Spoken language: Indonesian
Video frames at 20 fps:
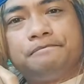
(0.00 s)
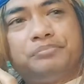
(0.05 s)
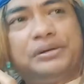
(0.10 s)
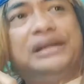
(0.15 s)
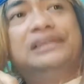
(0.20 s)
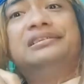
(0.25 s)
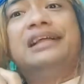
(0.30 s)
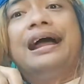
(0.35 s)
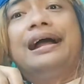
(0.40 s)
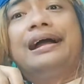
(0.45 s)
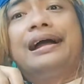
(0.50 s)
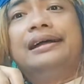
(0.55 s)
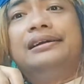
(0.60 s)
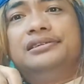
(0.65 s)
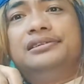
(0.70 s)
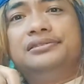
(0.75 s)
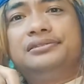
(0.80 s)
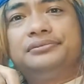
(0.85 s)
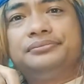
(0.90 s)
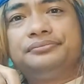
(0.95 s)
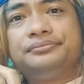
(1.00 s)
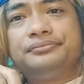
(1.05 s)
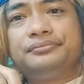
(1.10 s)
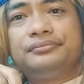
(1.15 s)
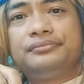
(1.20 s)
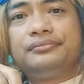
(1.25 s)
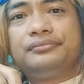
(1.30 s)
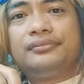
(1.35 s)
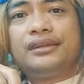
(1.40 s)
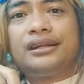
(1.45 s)
Perintahkan itu.
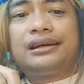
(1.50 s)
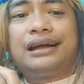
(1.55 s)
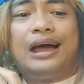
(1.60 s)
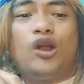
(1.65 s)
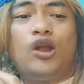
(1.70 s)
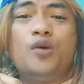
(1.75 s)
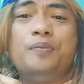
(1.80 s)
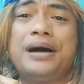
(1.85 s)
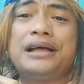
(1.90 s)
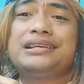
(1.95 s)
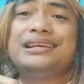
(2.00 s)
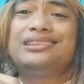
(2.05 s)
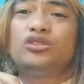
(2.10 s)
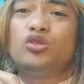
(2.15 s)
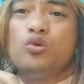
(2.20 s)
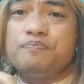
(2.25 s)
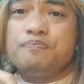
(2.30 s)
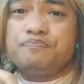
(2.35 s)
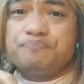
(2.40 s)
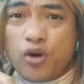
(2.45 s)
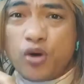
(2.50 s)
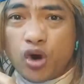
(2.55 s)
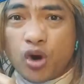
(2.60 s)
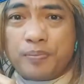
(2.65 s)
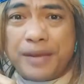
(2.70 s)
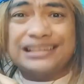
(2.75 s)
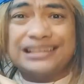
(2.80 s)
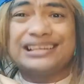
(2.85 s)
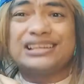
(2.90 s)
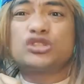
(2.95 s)
Kalau masih tumpul,
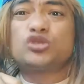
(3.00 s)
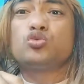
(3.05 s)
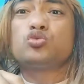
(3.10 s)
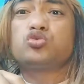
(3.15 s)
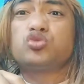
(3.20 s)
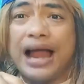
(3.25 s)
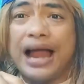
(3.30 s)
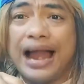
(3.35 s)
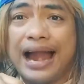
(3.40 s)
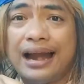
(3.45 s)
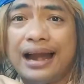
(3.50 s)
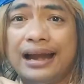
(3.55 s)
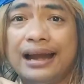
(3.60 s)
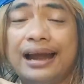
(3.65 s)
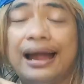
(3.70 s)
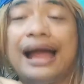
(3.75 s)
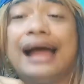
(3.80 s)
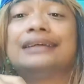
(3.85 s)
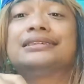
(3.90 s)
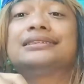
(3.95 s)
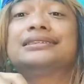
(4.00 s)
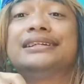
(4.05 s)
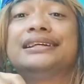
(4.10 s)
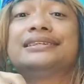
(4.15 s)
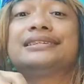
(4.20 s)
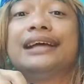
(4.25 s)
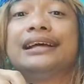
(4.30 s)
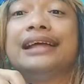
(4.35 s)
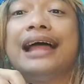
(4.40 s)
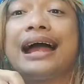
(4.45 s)
masih susah, kasih
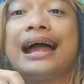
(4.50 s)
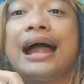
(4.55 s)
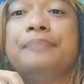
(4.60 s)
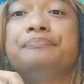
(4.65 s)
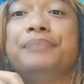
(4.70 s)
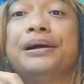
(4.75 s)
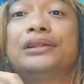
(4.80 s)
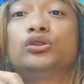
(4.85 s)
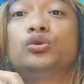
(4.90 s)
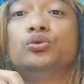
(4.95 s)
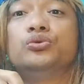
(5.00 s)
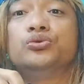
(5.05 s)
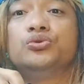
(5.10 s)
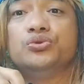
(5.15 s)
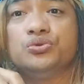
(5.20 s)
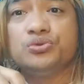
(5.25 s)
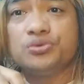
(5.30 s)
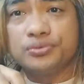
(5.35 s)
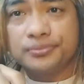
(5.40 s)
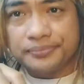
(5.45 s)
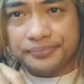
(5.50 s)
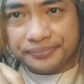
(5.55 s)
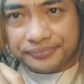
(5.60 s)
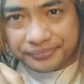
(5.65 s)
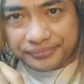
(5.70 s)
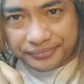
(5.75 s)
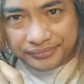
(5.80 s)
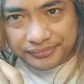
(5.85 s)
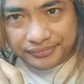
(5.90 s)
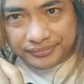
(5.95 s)
saya AK-47.
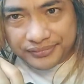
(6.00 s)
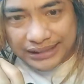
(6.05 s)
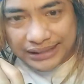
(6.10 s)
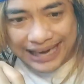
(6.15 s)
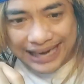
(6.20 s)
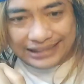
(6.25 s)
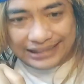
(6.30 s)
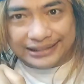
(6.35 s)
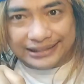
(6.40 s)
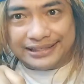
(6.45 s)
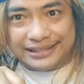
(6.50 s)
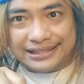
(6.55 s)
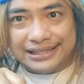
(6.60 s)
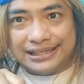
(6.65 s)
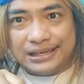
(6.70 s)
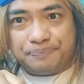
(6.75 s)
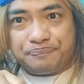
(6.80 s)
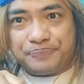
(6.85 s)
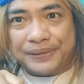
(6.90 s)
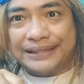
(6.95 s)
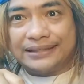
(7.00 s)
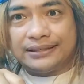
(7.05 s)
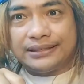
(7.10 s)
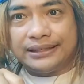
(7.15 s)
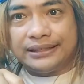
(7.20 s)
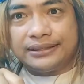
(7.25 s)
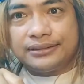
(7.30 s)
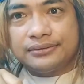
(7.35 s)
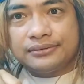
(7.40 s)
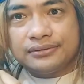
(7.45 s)
Kasih saya
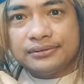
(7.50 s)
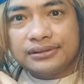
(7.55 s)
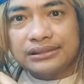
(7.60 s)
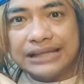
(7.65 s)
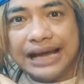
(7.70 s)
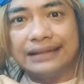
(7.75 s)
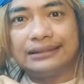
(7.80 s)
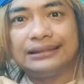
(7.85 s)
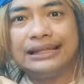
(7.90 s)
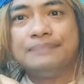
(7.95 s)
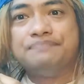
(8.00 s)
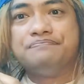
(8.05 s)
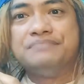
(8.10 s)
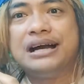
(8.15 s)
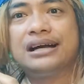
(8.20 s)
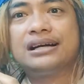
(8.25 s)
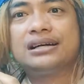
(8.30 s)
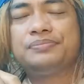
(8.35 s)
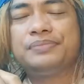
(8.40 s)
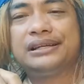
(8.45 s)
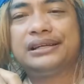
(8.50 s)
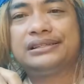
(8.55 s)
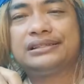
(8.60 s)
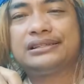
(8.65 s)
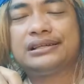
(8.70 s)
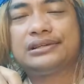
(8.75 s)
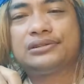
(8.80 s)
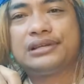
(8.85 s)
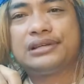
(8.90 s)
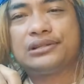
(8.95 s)
peceng, tak tembak
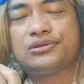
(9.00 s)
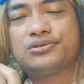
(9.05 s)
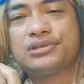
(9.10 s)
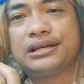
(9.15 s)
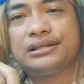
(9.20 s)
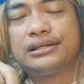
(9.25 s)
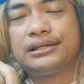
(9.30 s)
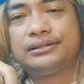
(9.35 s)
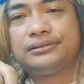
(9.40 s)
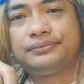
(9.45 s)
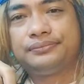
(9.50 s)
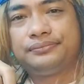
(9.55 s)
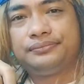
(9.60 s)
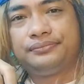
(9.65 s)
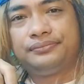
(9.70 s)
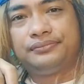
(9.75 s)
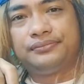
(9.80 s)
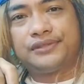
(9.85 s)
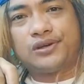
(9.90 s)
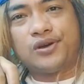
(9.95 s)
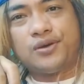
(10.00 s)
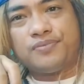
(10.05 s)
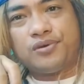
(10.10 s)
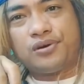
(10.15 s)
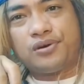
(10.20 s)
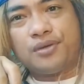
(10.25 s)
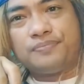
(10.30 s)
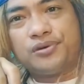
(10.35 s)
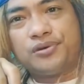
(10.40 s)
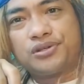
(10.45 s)
kepalanya satu-satu sekalian.
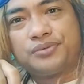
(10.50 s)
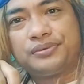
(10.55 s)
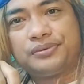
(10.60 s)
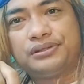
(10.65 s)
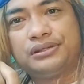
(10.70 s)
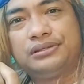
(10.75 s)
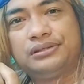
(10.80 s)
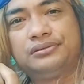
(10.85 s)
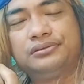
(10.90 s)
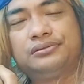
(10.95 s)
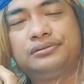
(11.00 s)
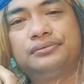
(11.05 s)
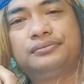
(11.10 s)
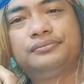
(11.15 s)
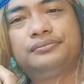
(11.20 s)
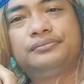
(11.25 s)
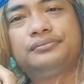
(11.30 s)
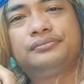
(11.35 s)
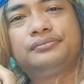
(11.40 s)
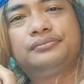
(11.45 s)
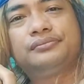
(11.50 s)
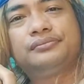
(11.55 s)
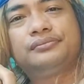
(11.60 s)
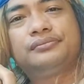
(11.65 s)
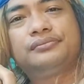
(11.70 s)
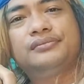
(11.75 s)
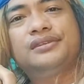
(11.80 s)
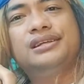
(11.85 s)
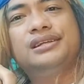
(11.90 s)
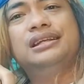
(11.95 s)
Kelompok-kelompok seperti itu.
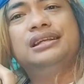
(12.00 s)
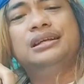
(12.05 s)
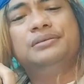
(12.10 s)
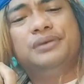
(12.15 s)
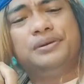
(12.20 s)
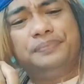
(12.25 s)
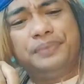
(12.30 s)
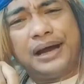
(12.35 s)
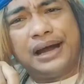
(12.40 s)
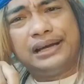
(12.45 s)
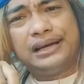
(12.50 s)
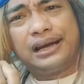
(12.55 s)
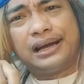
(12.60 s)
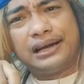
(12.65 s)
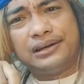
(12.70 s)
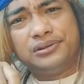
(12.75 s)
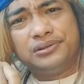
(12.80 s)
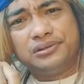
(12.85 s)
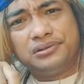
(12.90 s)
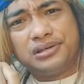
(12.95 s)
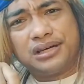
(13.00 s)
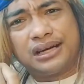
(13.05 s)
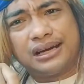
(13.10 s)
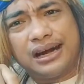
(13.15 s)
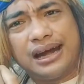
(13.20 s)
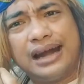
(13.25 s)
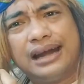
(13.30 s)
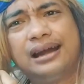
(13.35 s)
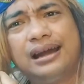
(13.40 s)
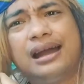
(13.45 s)
Ini membahayakan untuk
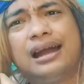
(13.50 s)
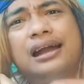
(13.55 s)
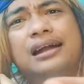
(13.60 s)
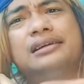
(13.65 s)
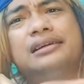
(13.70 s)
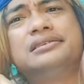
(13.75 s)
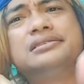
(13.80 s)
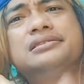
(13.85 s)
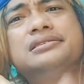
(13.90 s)
negara.